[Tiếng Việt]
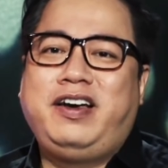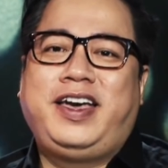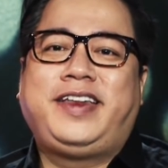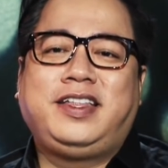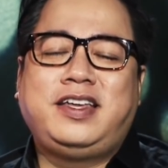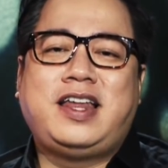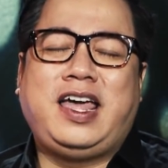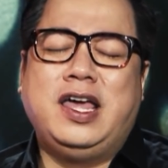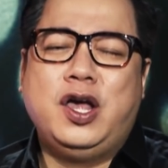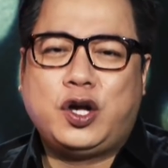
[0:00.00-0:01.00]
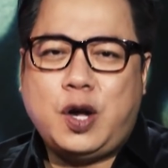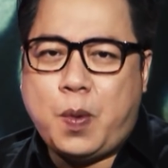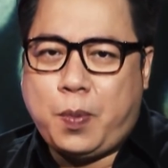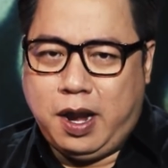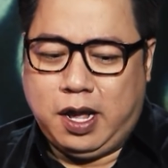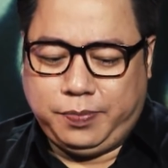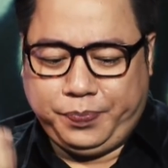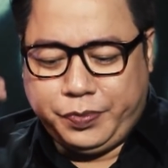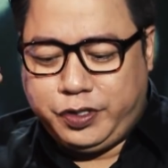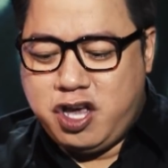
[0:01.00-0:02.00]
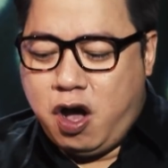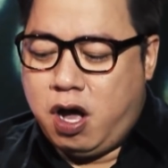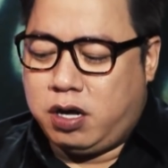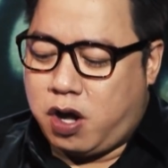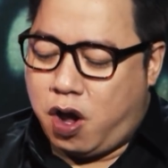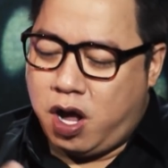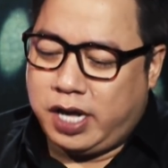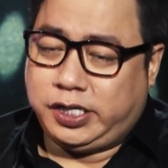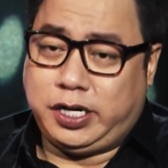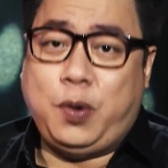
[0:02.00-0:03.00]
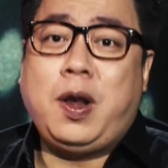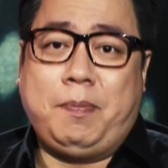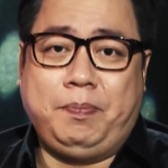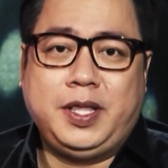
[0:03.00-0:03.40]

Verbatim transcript: với Hờ Hen như thế này có một lần do có cái sự hiểu lầm